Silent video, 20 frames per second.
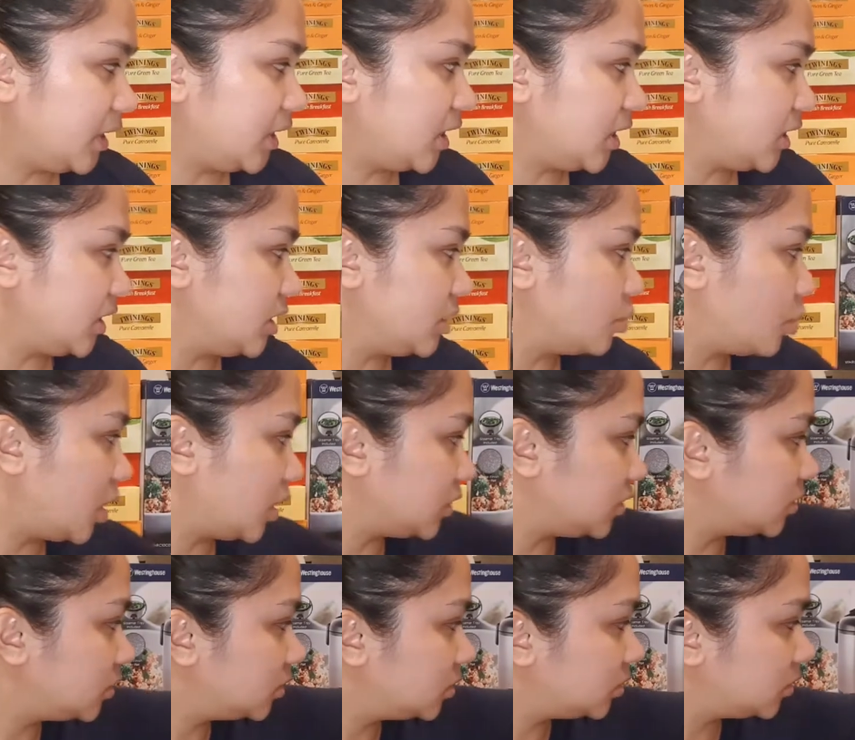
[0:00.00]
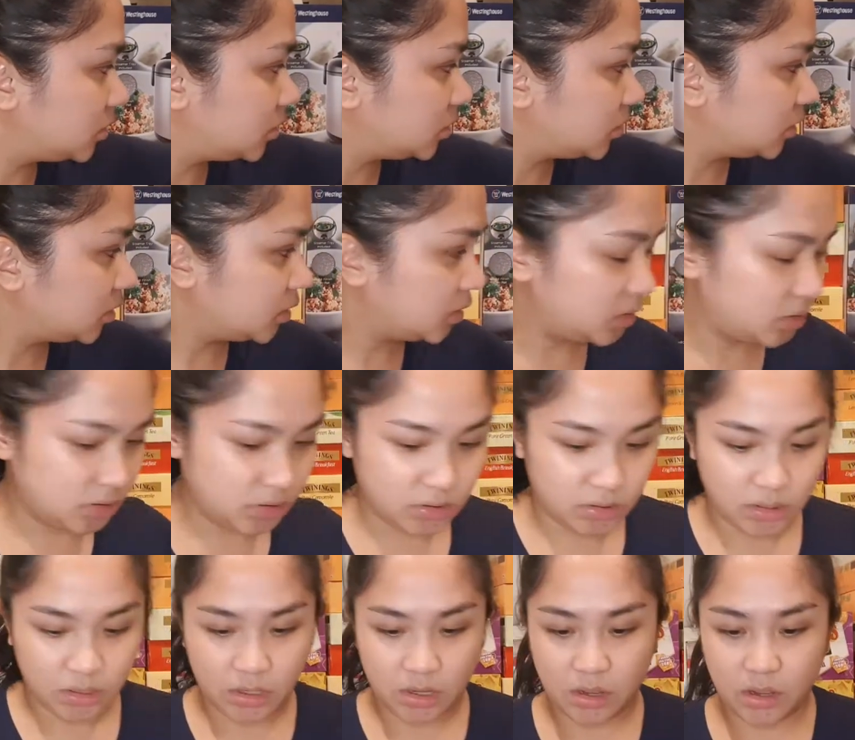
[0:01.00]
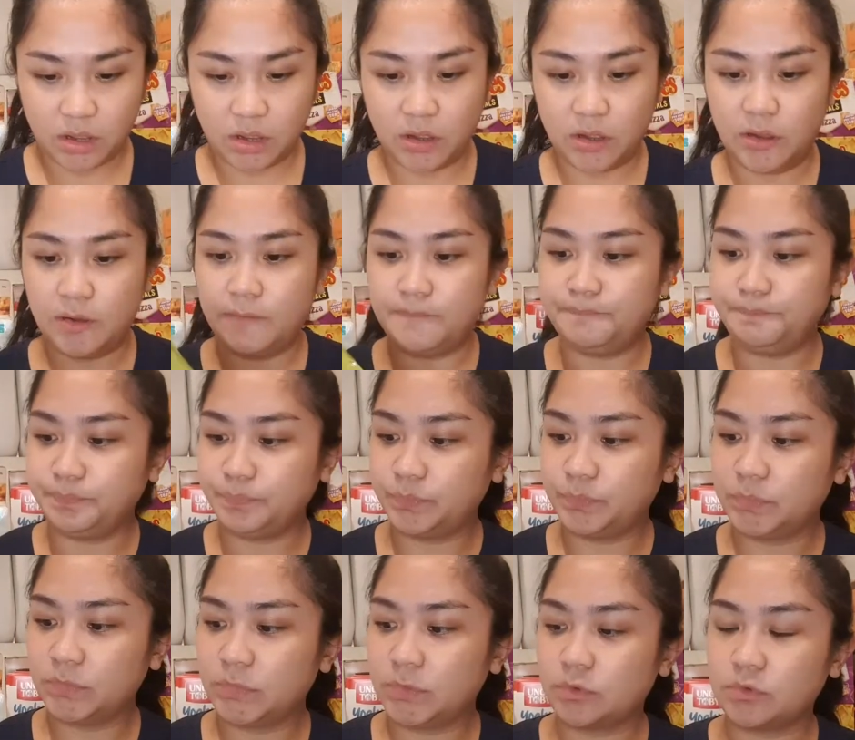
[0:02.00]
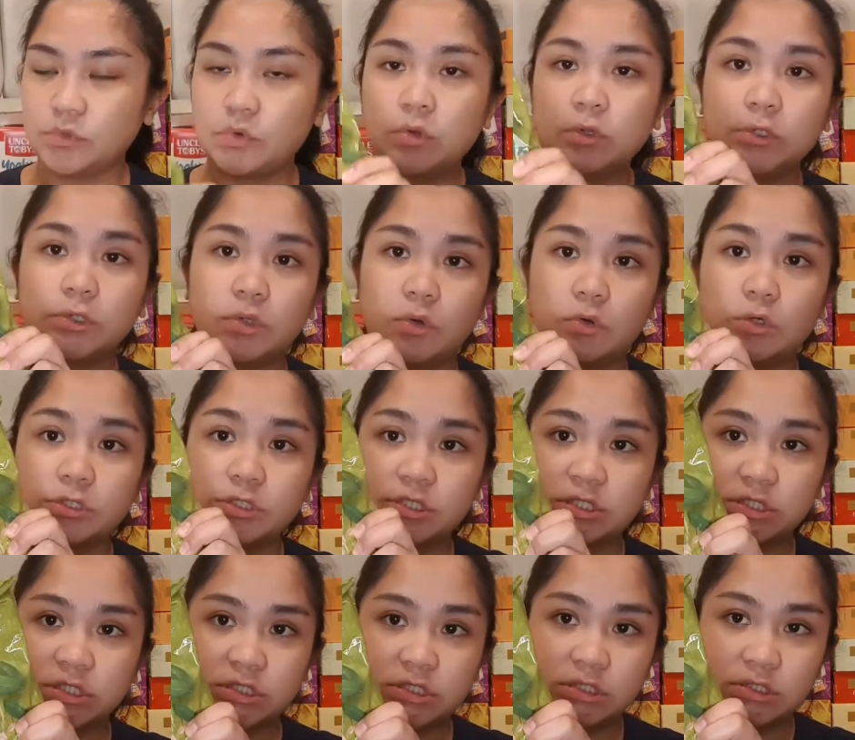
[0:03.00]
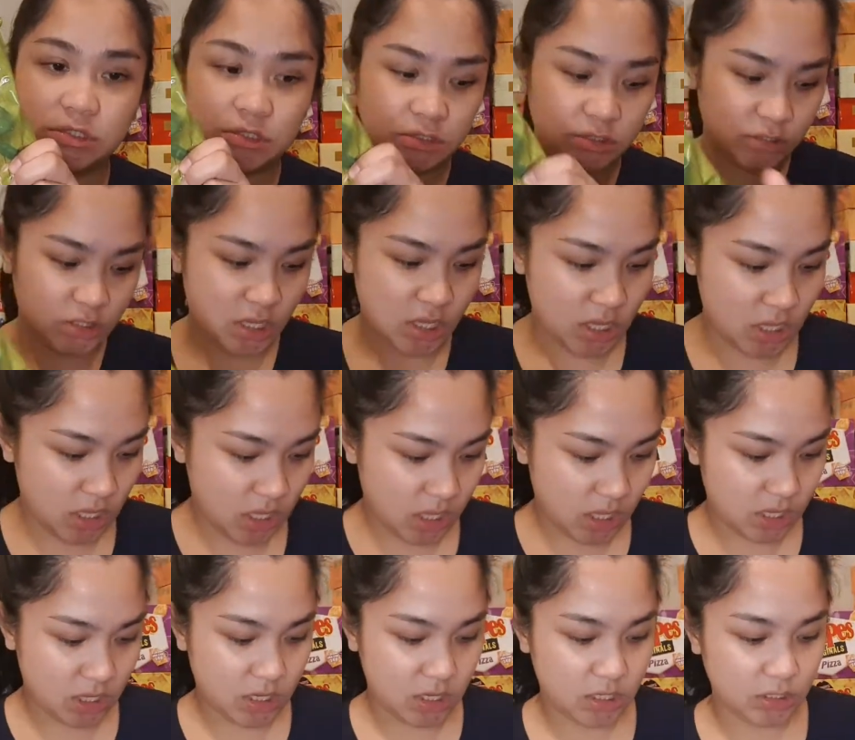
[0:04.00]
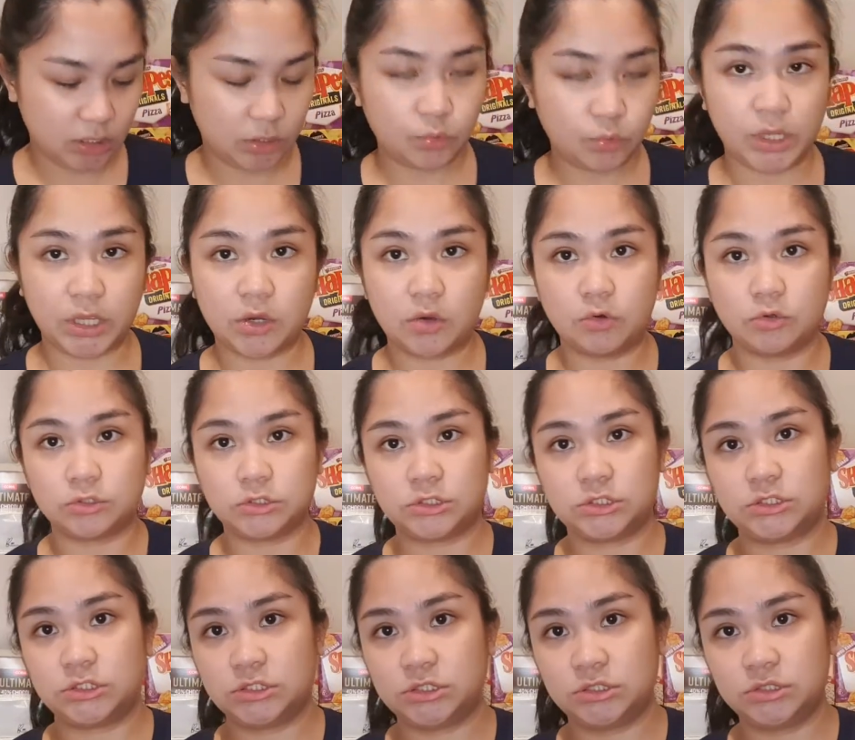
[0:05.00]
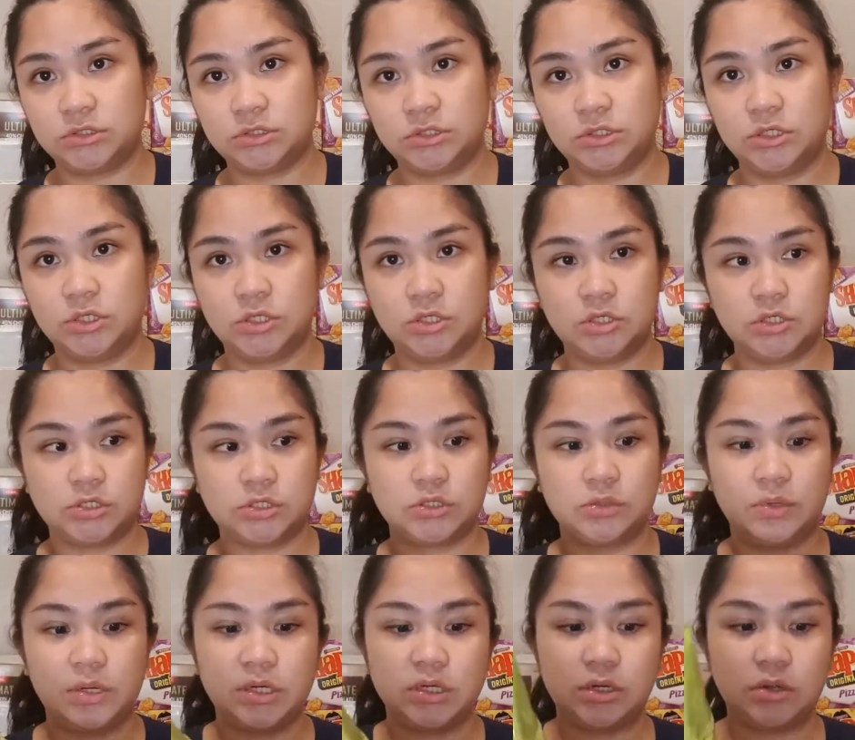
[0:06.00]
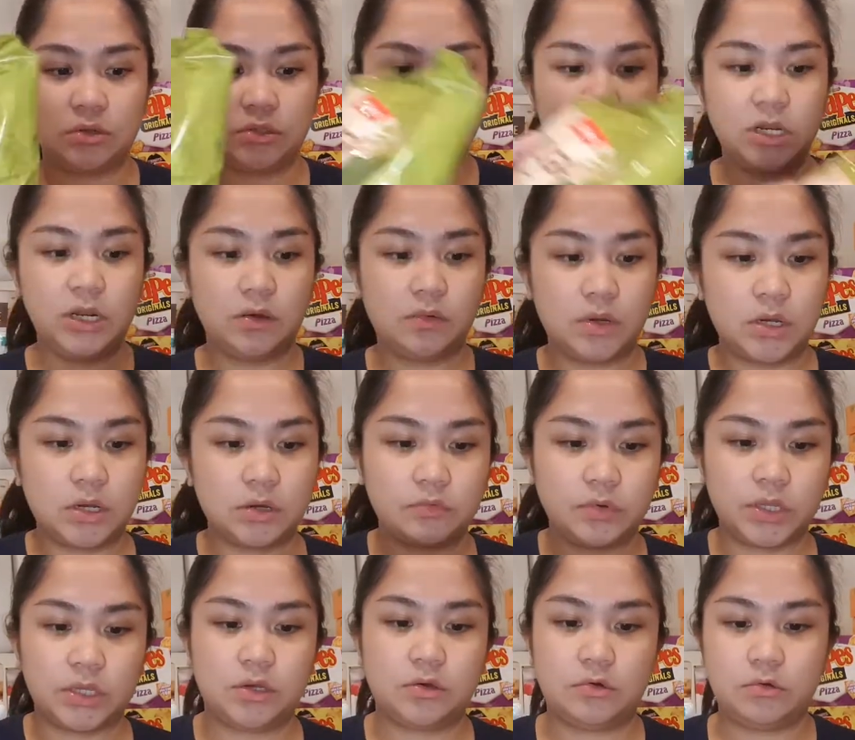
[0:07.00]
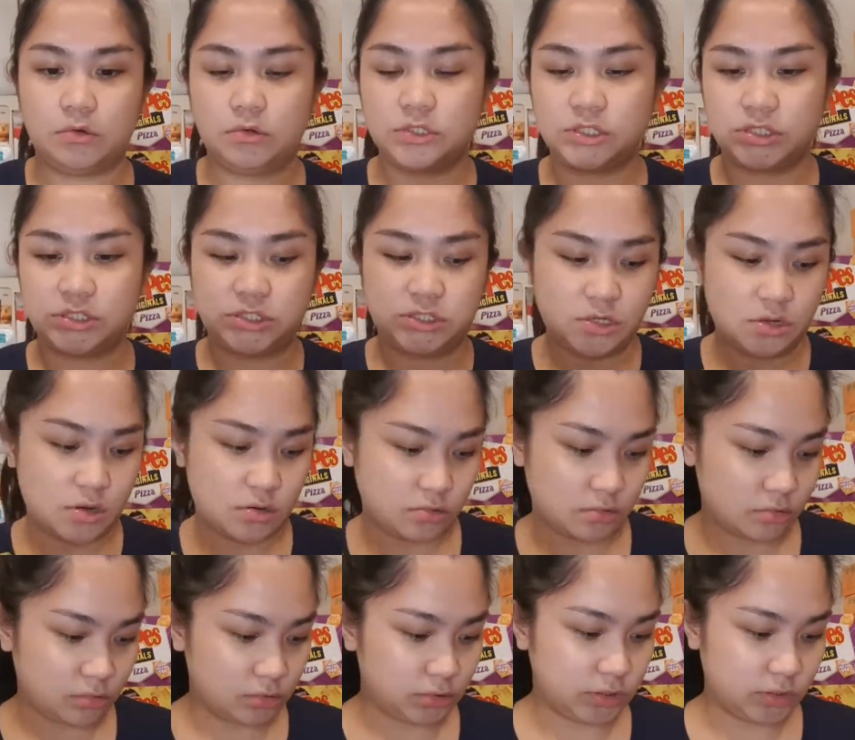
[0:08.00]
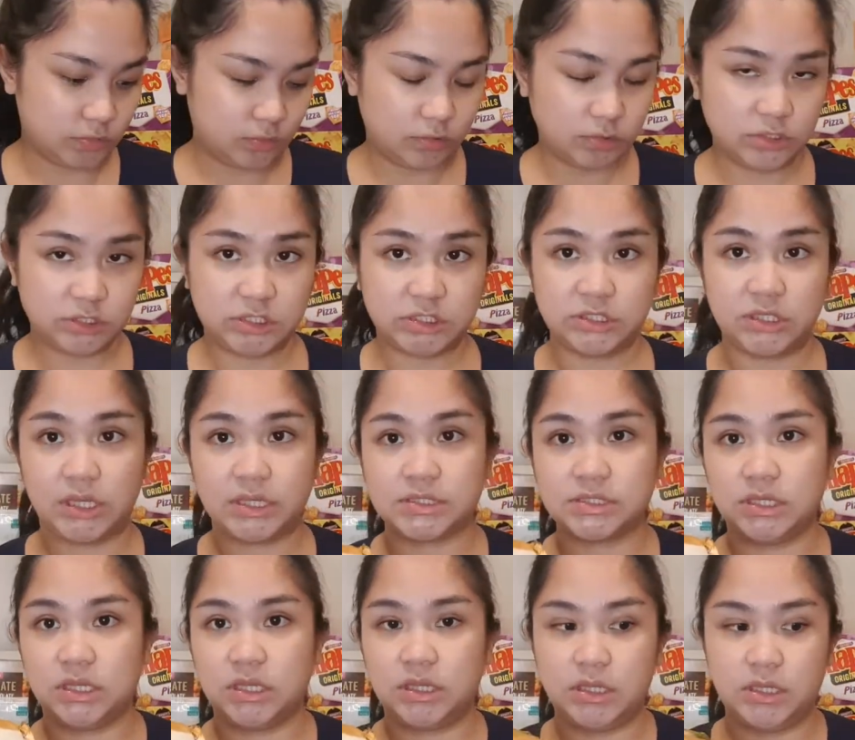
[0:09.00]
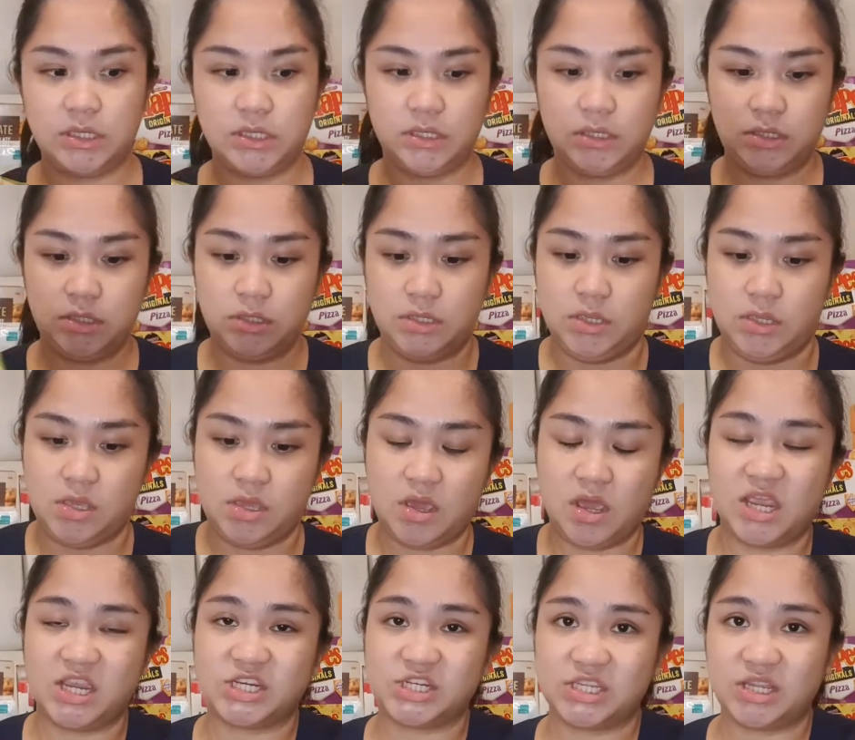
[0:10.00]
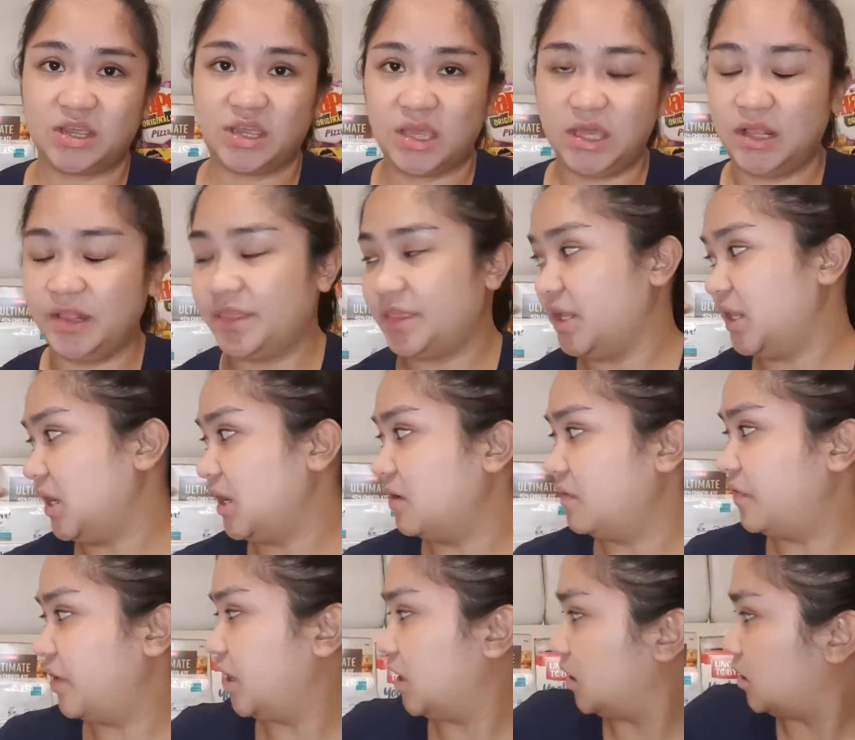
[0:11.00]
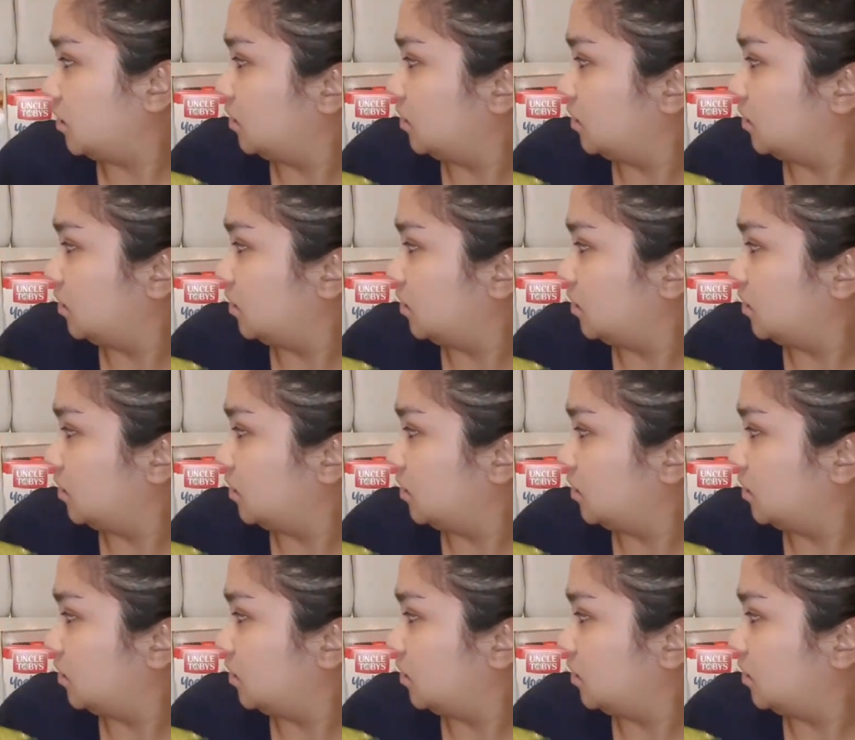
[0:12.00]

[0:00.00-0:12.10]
naiwan. Um, rolled oats and quick oats. So, meron akong dalawang quick oats tsaka rolled oats kasi hashtag healthy living.